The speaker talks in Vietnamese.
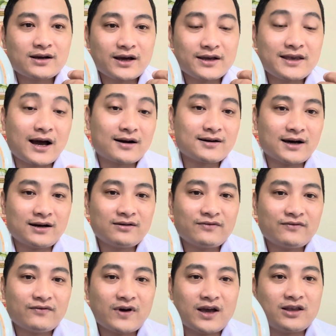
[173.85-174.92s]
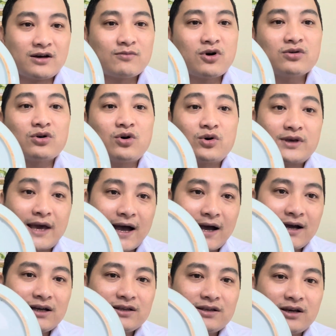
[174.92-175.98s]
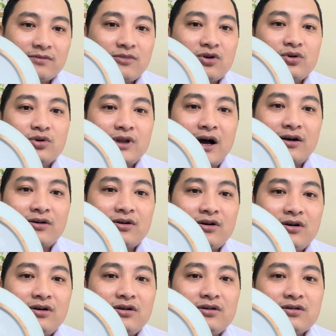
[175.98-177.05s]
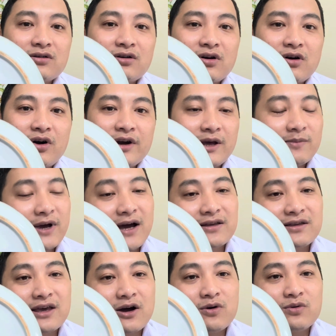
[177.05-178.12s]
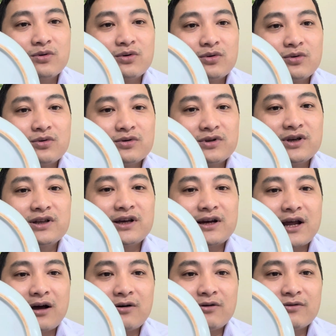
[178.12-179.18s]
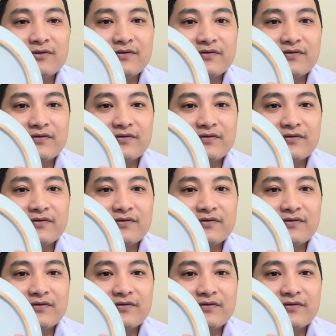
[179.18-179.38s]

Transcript: cái nhận định về những món đồ giả những món đồ thật nó có điểm khác nhau như thế nào